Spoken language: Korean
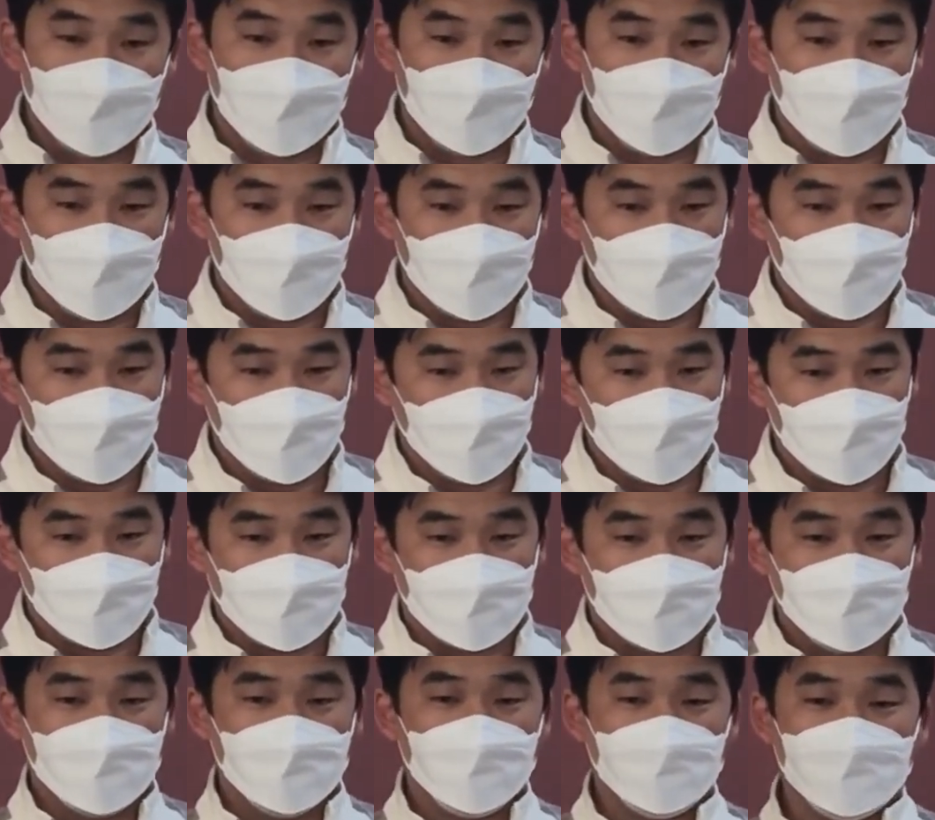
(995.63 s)
어,
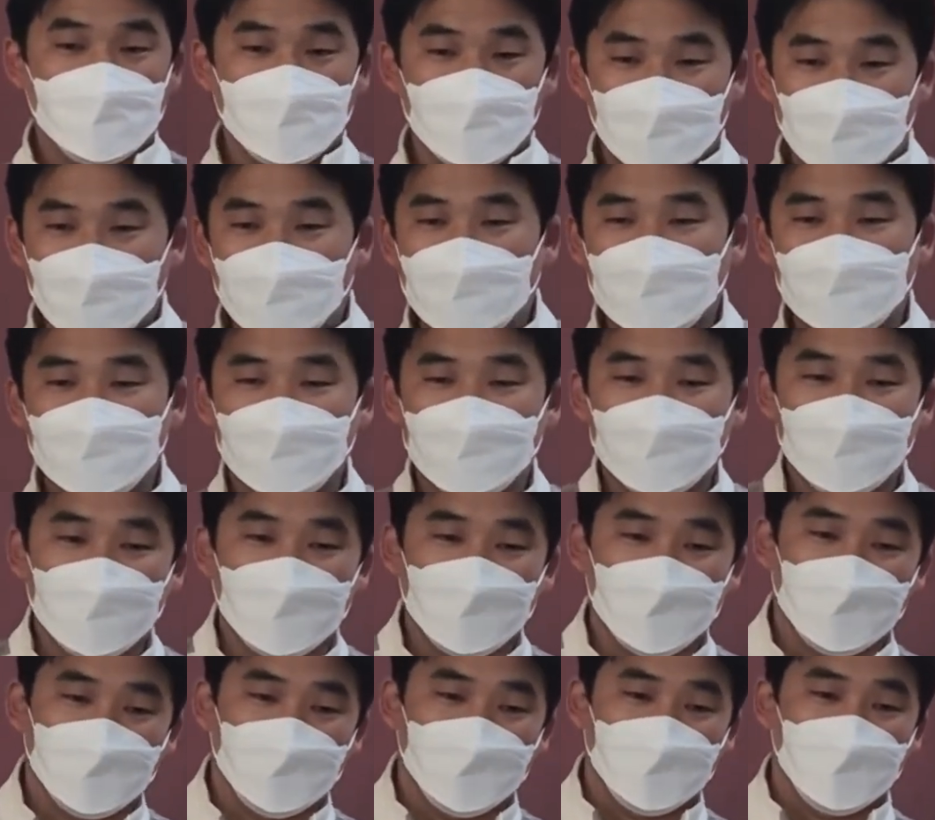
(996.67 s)
다시 이제 좀 돌아와서
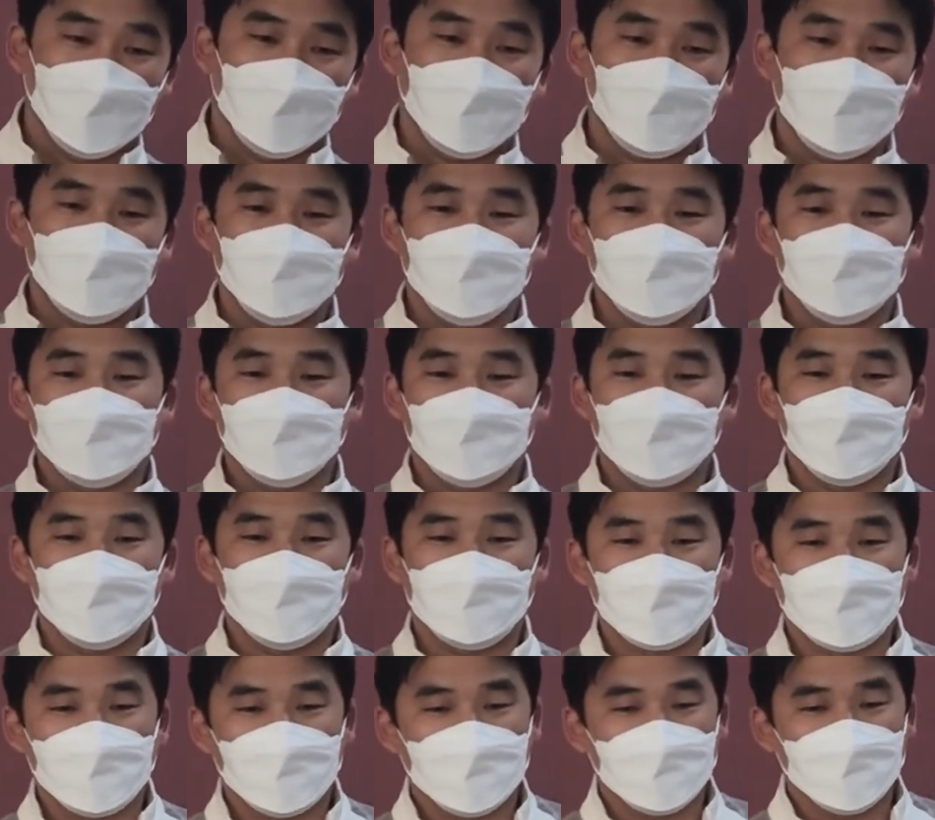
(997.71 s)

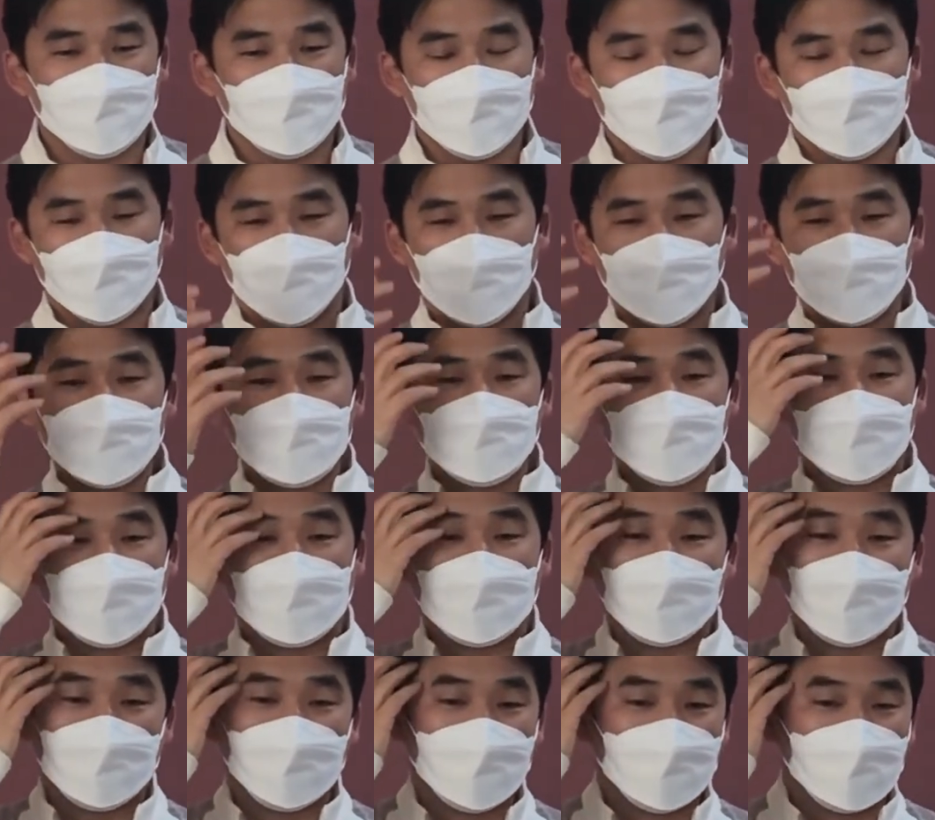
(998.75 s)
오늘처럼 우리의
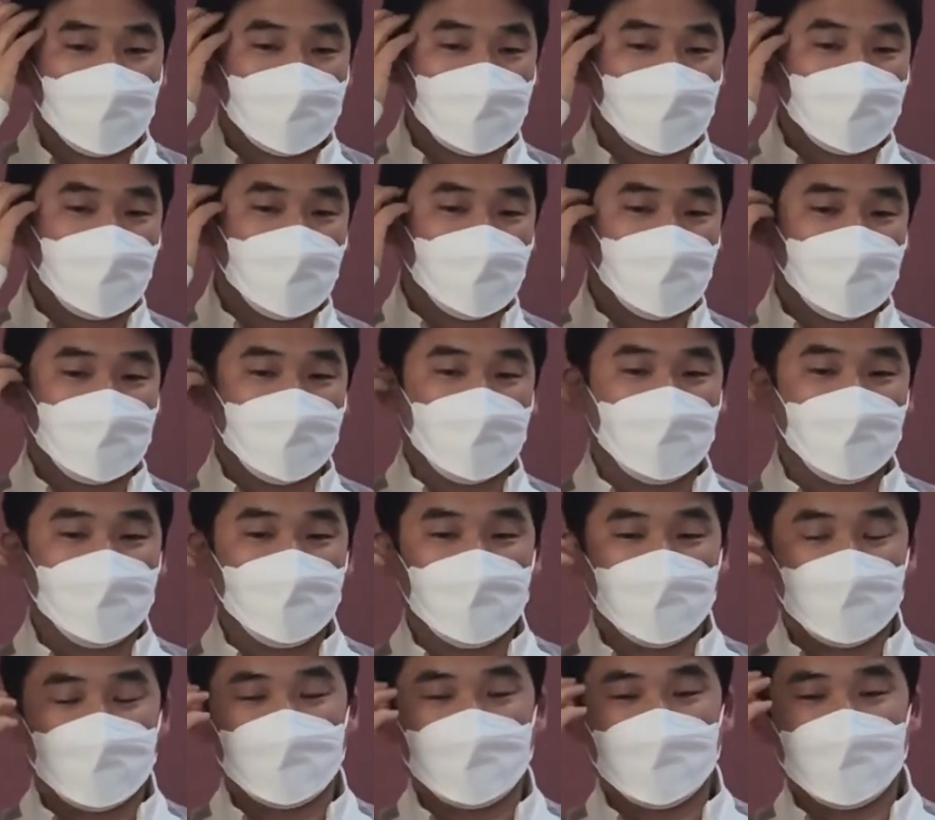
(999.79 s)
머리와 신앙을
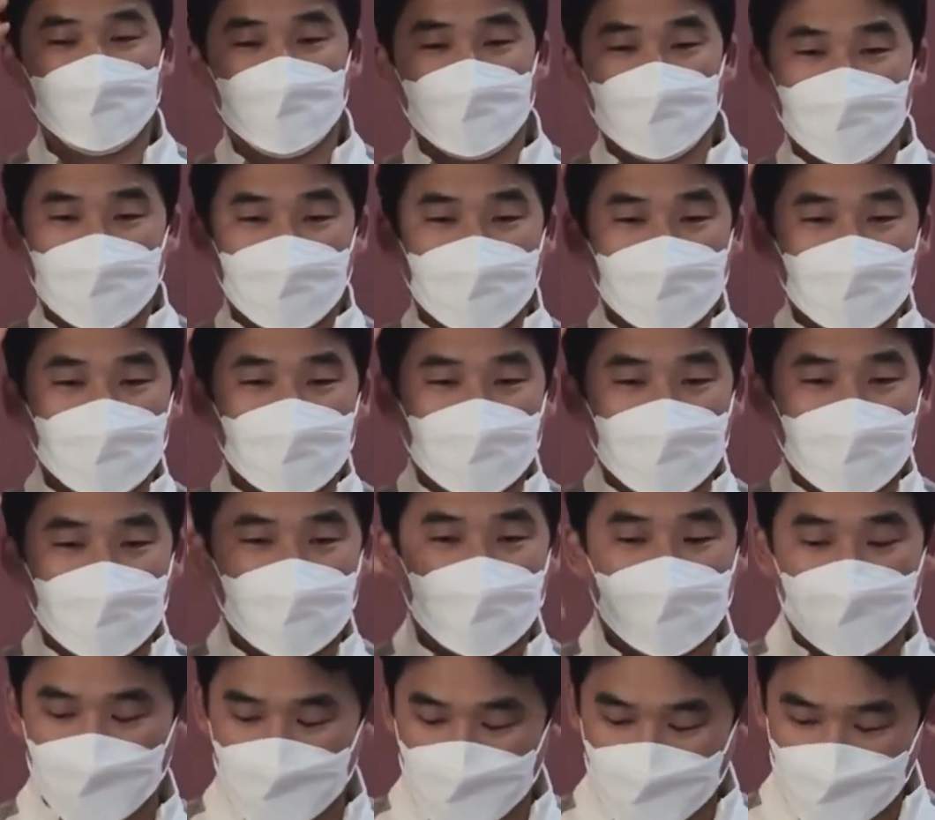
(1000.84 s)
사랑이 있을 때 우리 머리와